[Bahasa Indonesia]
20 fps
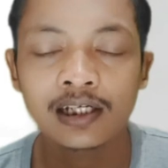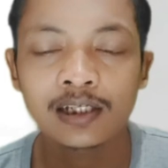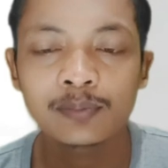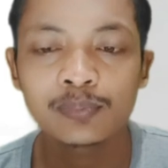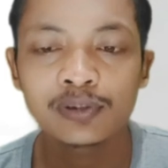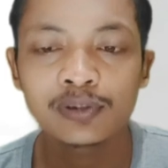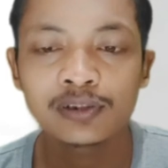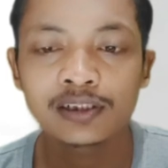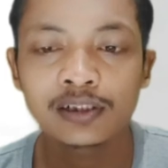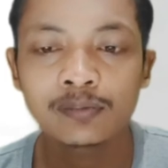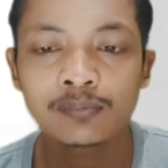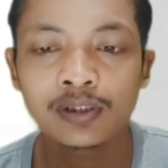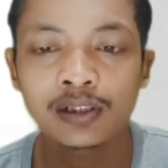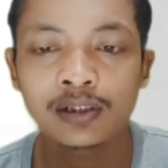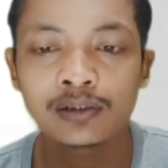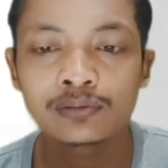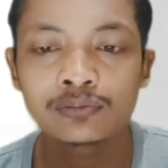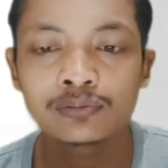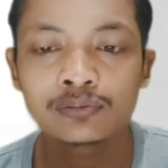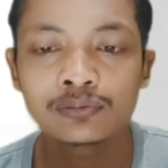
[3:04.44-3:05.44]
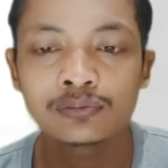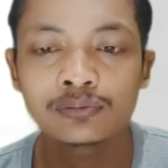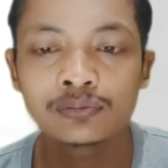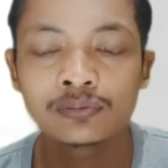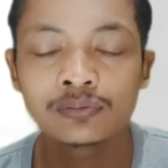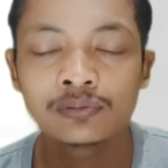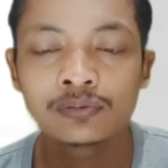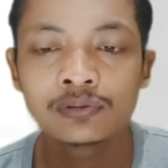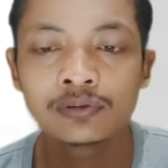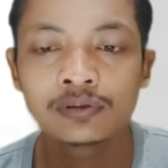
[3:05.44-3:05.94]
IP-nya mau
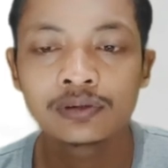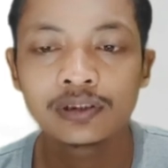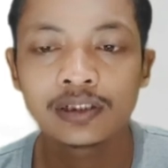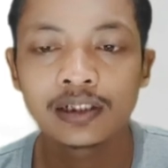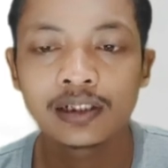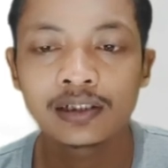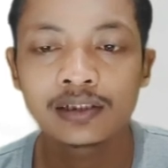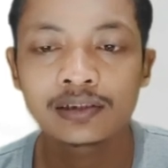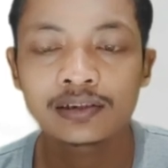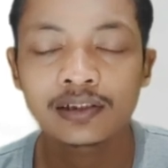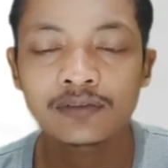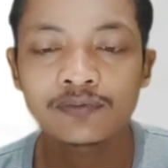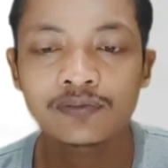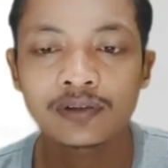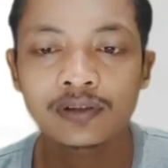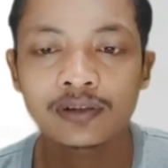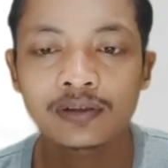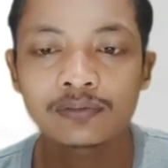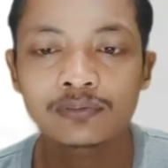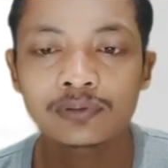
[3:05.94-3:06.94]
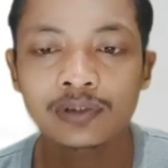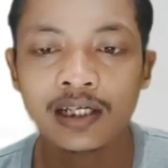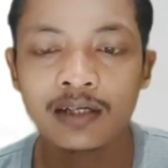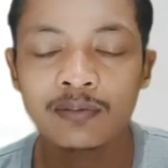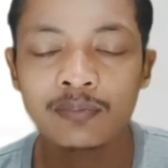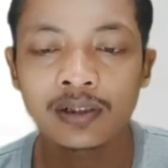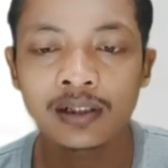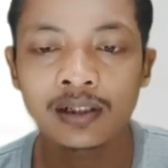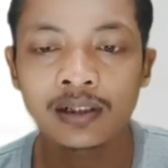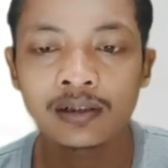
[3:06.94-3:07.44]
dari server
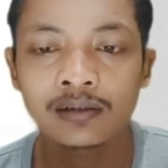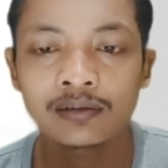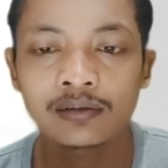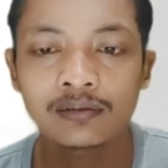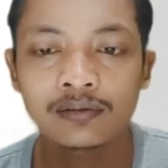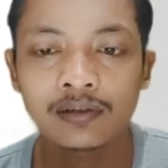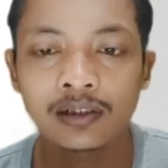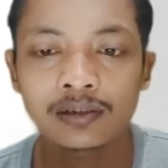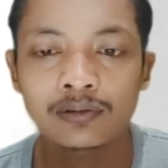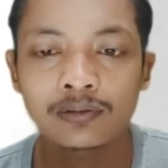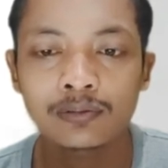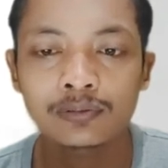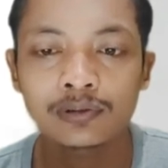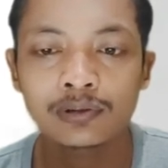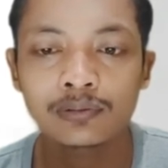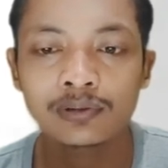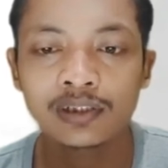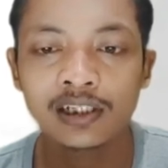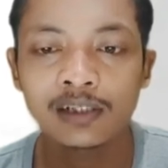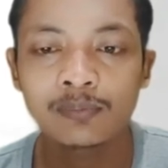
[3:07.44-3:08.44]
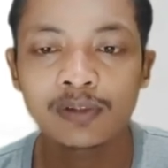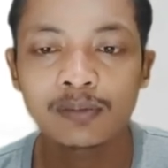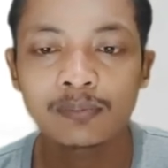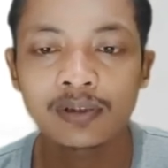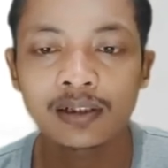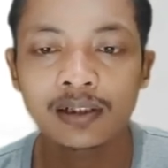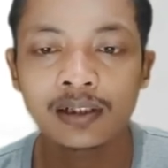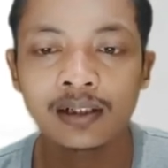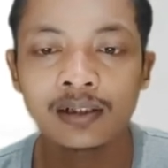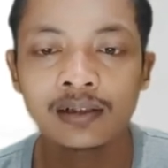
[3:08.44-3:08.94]
utama atau router utama
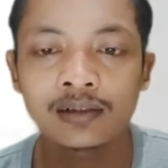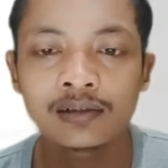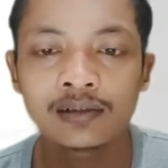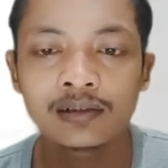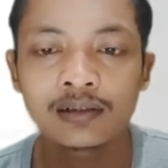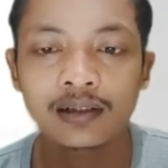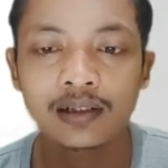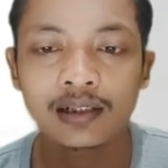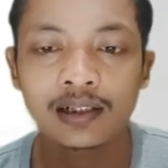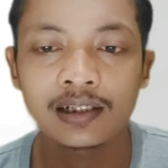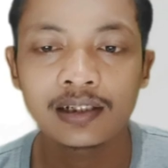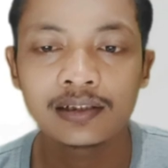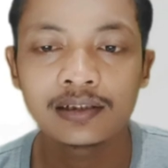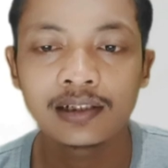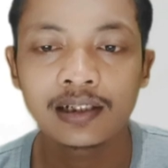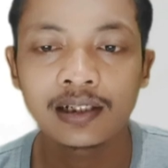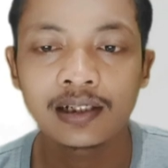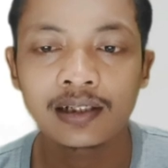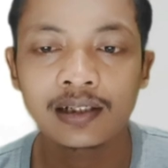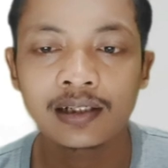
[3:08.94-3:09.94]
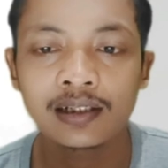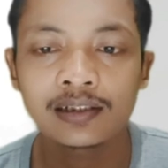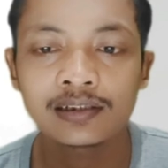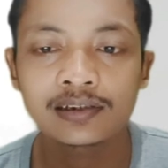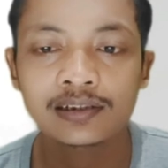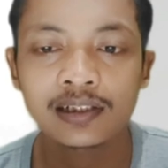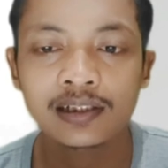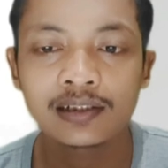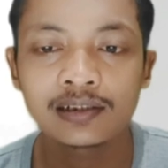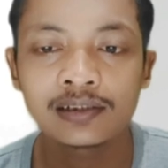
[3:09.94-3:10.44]
maka kalian hilangkan
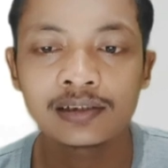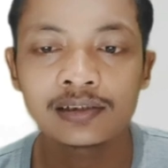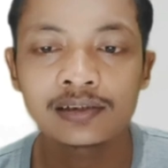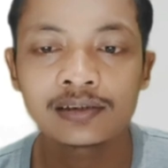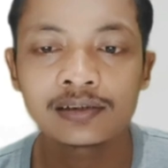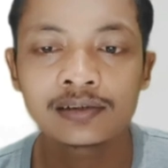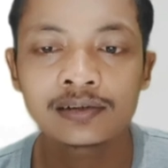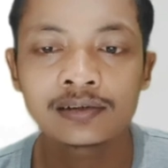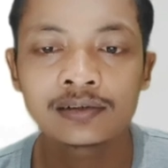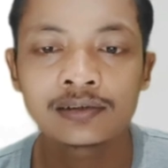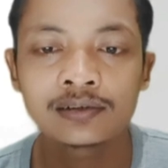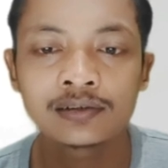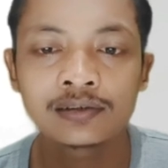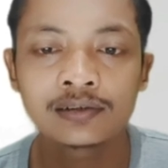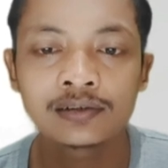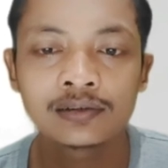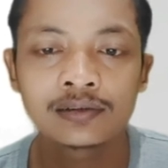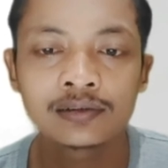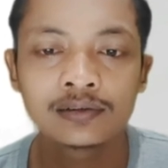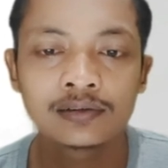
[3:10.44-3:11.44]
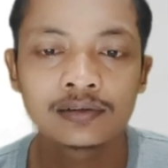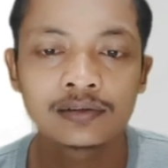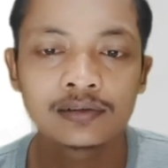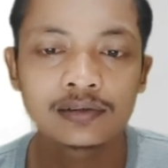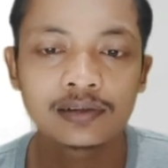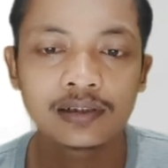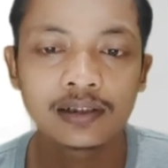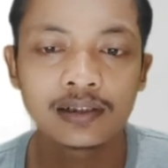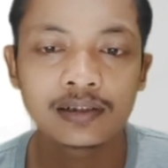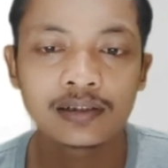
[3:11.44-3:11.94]
checklist
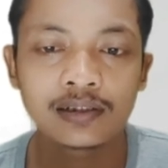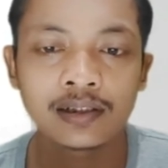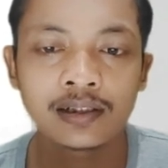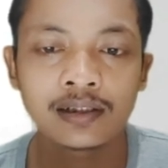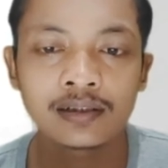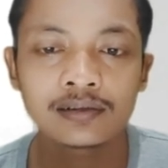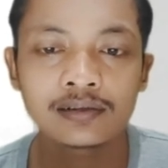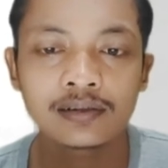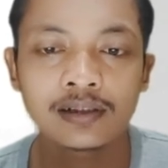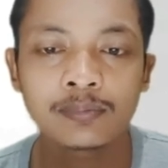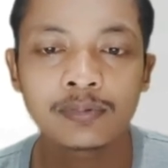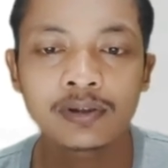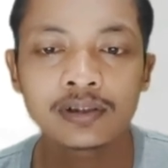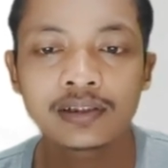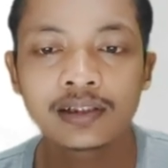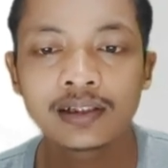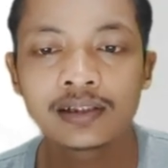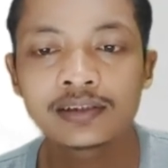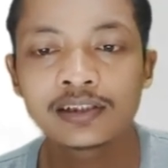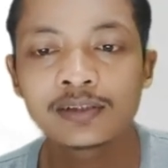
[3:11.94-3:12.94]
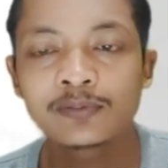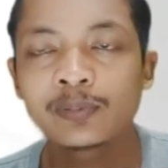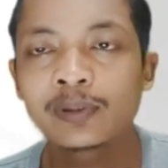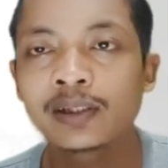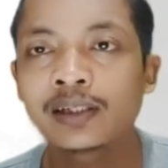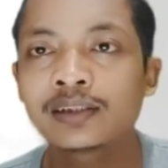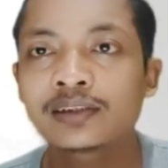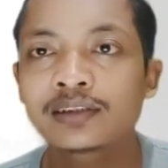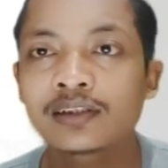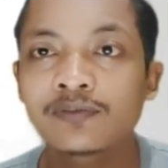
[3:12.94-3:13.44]
DNS apa
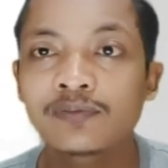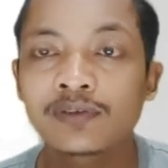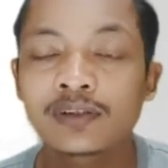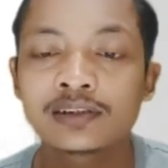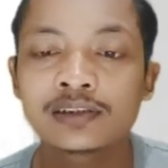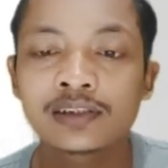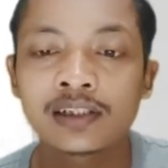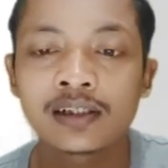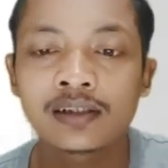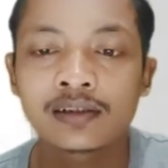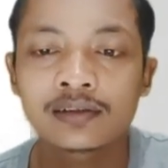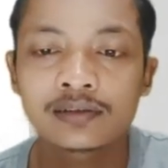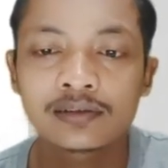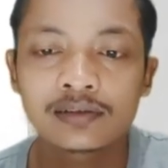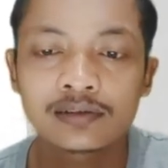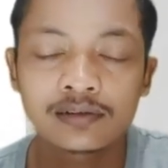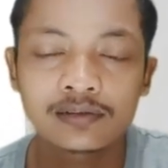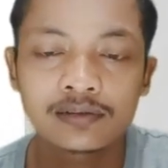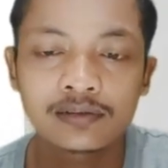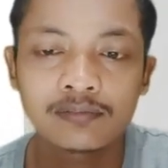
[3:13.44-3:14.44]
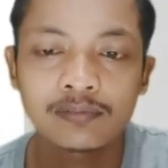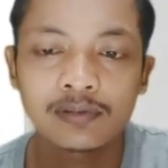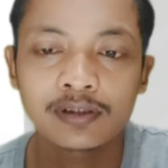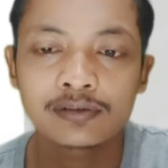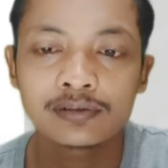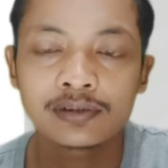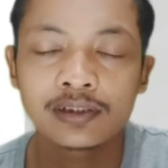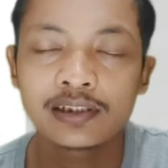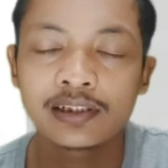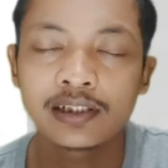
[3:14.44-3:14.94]
DHCP servernya
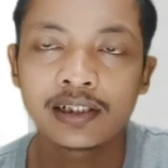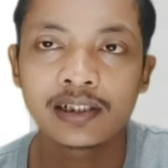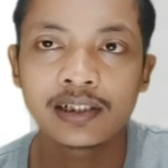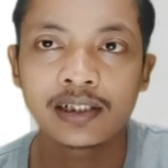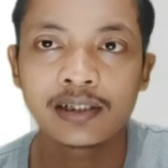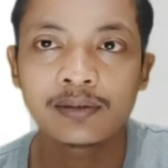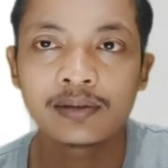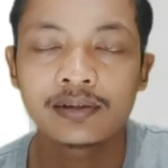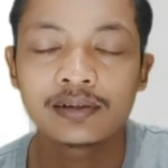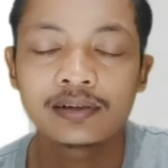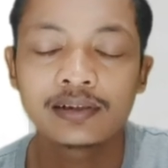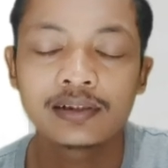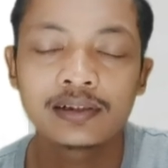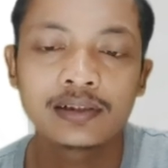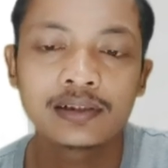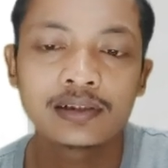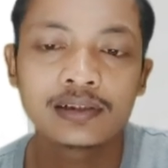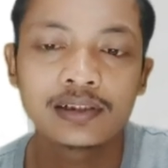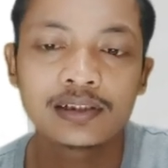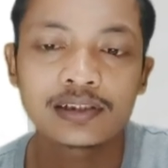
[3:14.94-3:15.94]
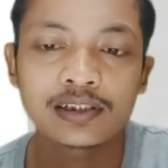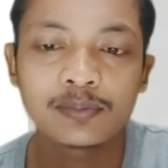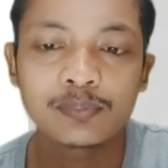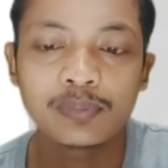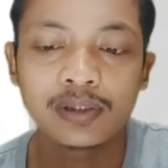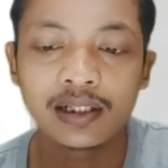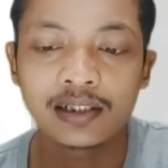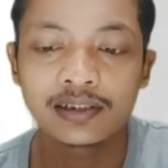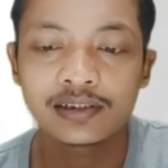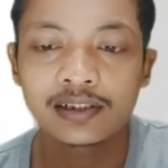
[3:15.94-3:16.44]
maksudnya di, di
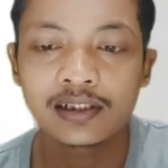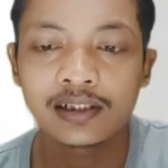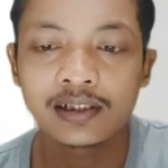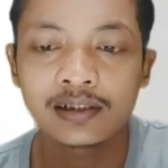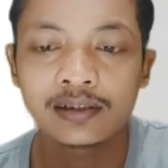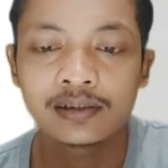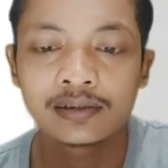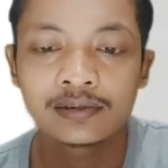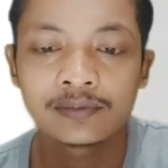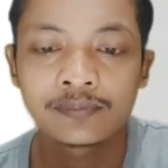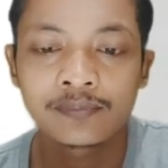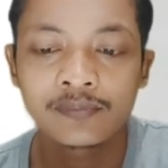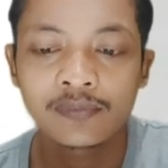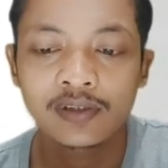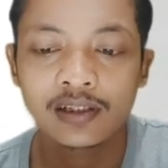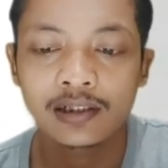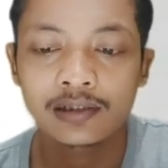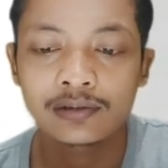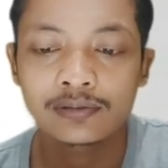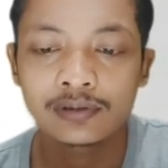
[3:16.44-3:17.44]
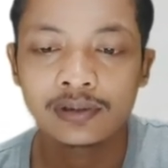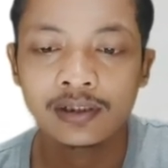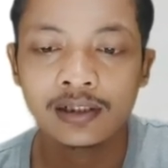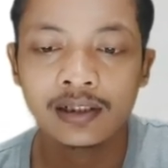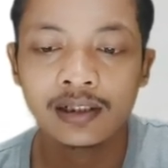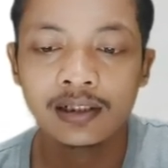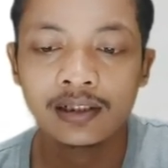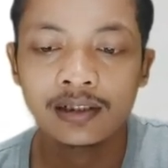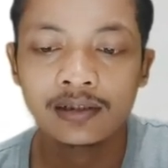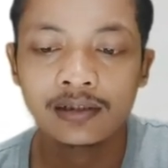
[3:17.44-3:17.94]
disable aja Kalau sudah
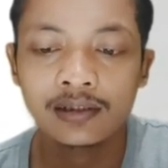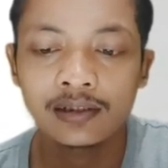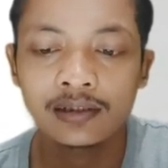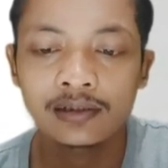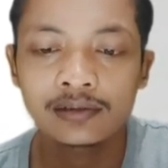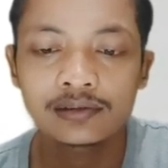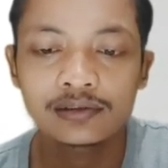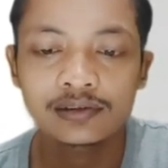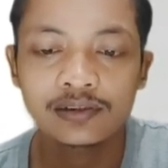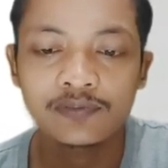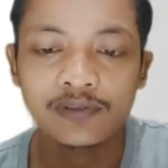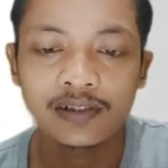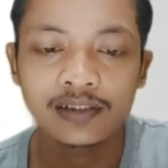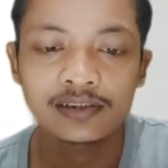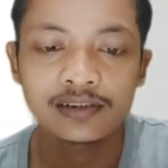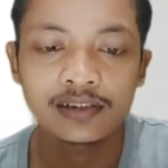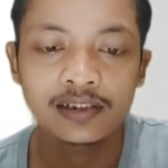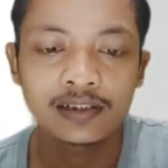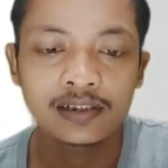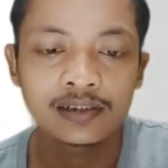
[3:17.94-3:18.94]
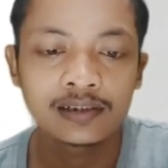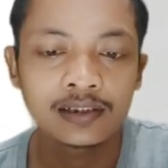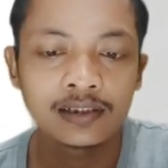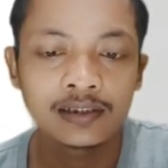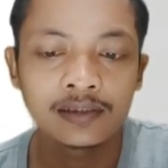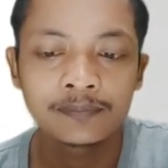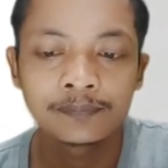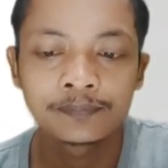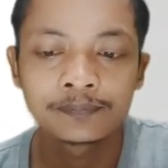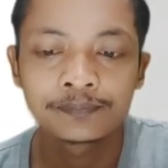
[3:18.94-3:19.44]
kalian klik save aja
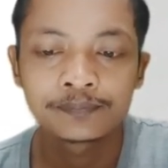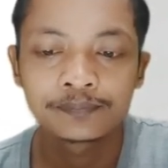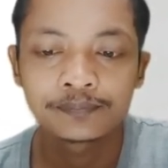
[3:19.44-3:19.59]
nanti